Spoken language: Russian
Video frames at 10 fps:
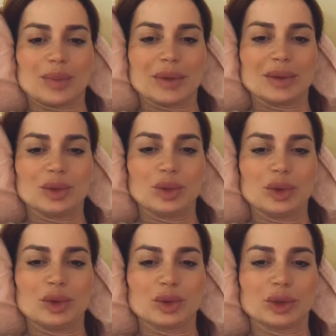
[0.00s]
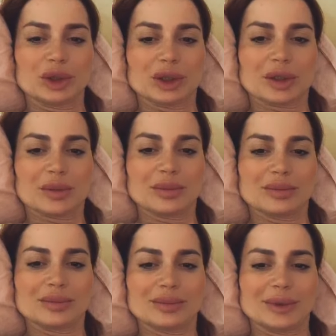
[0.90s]
Пиндуй грузчиком,
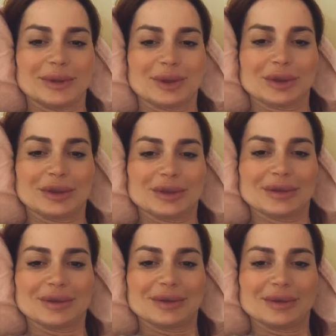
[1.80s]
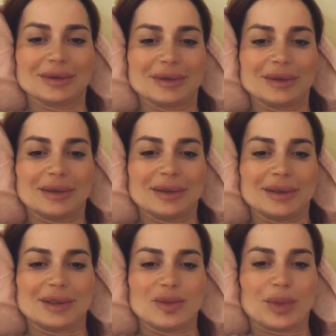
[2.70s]
пишут.
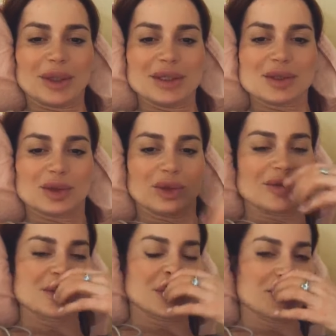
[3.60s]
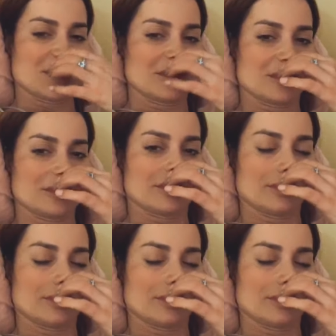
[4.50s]
Иди в полицию, туда всех берут.